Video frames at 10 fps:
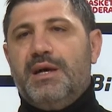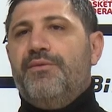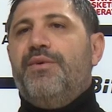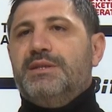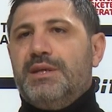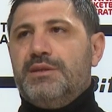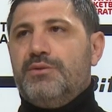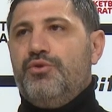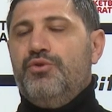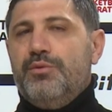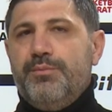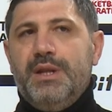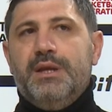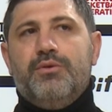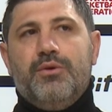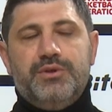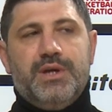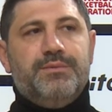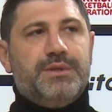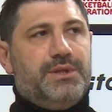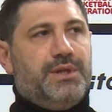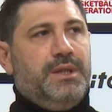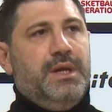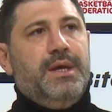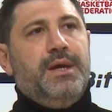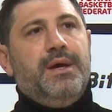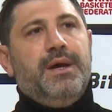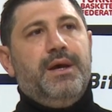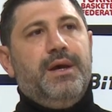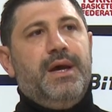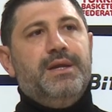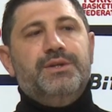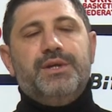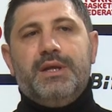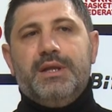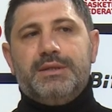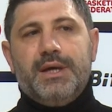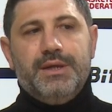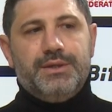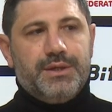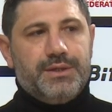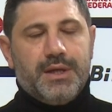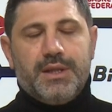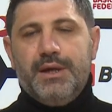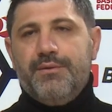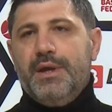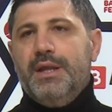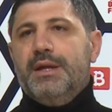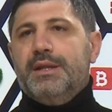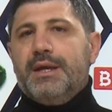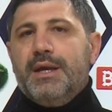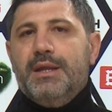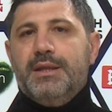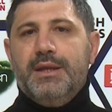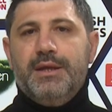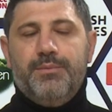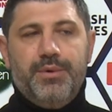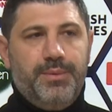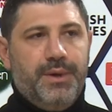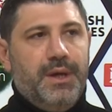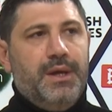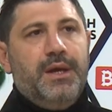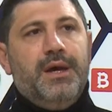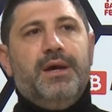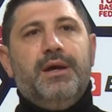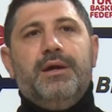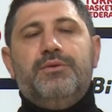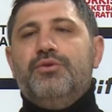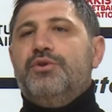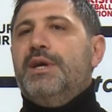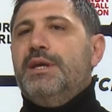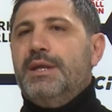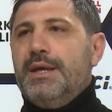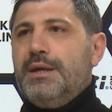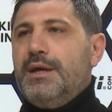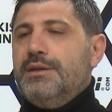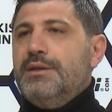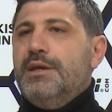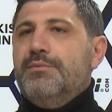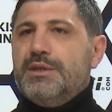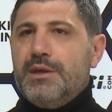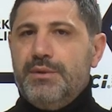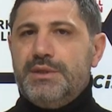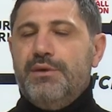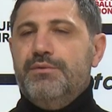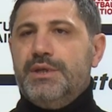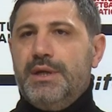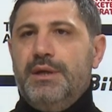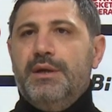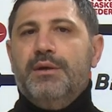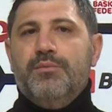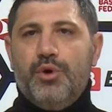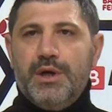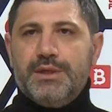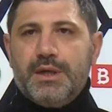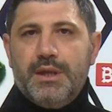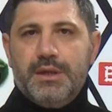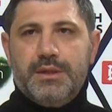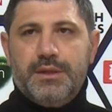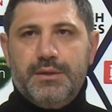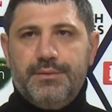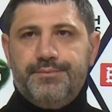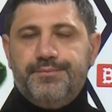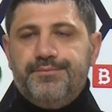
daha fazla gün birlikte olacağımız için e, en iyi şekilde sahaya çıkacaklar ve ellerinden geleni de yapıp e, Türkiye'yi de kadınlarımız gibi sevince boğacaklardır.